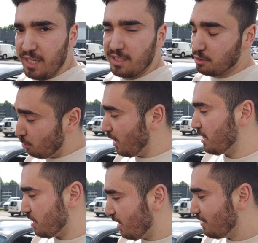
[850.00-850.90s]
beygir
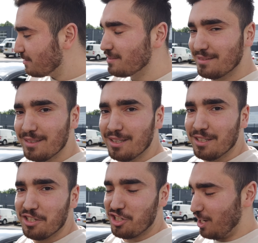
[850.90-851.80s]
kolayca
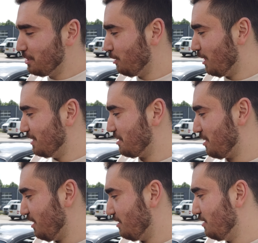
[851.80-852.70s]
çıkarabiliyoruz.
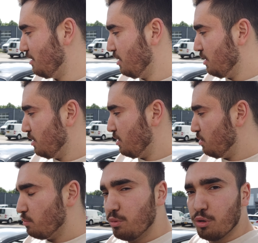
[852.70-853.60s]
Senin şimdi kaçta?
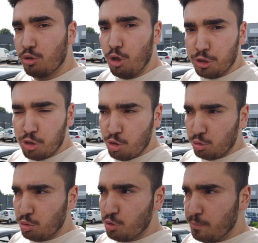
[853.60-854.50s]
Bu
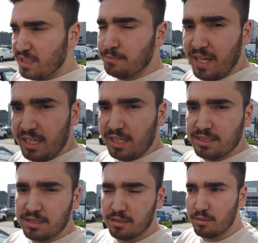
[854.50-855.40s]
431 beygir.
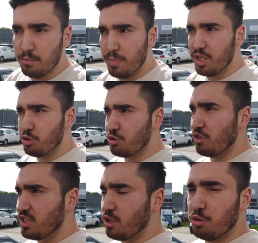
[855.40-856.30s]
Evet. 543
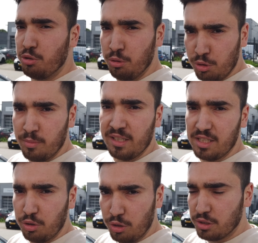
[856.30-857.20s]

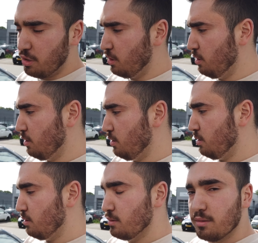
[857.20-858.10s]
Nm tork. Ama
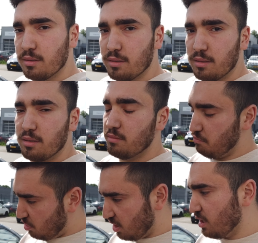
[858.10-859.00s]
safe yani hiç
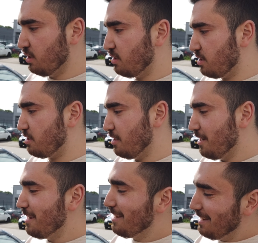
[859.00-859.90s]
sıkıntısız. Her zaman
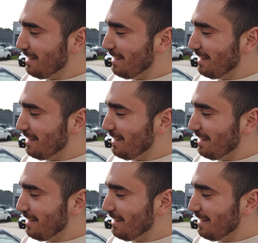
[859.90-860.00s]
aynı.